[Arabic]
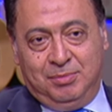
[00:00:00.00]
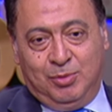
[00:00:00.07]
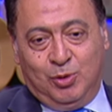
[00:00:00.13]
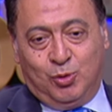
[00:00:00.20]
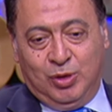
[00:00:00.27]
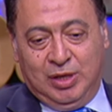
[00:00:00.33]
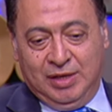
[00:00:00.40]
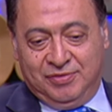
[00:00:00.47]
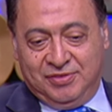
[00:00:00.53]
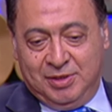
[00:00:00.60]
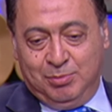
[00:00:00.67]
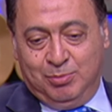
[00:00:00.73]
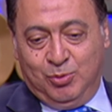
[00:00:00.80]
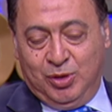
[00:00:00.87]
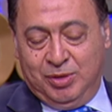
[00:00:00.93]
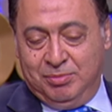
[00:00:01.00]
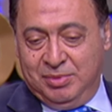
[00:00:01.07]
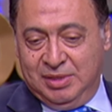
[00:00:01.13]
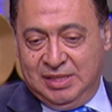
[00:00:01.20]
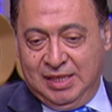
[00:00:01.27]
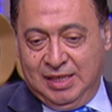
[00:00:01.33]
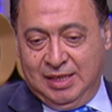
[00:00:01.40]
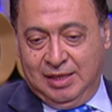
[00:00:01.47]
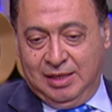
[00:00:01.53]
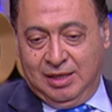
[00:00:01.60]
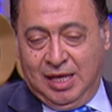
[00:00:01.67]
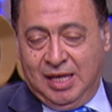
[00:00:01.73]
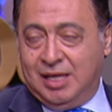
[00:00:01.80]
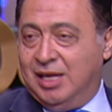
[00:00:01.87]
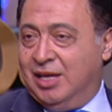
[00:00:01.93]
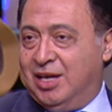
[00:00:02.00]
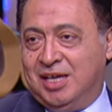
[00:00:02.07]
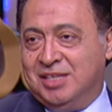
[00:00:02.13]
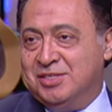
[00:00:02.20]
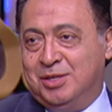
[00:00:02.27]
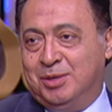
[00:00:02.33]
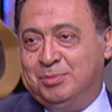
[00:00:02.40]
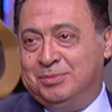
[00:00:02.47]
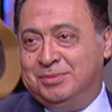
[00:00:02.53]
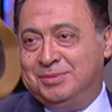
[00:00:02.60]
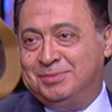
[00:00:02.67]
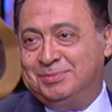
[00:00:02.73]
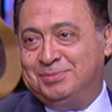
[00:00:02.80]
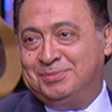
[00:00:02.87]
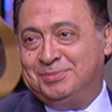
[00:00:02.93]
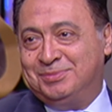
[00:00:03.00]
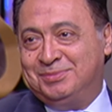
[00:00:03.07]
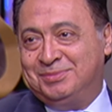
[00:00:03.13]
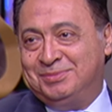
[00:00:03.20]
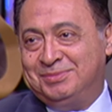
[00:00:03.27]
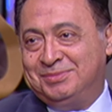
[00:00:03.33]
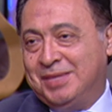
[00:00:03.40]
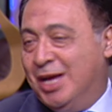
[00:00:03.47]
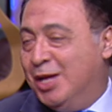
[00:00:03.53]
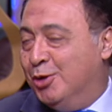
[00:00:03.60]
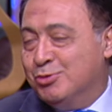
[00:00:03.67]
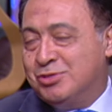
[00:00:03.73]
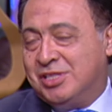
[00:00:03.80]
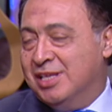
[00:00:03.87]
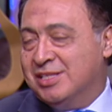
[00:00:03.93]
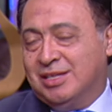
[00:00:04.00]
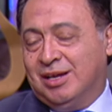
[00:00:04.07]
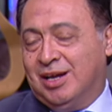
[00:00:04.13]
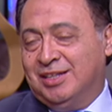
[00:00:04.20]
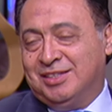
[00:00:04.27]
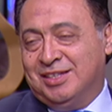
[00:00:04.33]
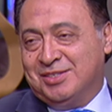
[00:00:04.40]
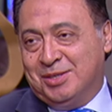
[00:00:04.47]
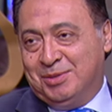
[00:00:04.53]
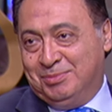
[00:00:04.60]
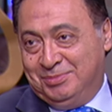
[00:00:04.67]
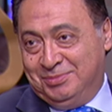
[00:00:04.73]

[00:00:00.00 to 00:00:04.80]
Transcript: ما كلفت بمهمه انا جراح عظام انا استاذ جراحه عظام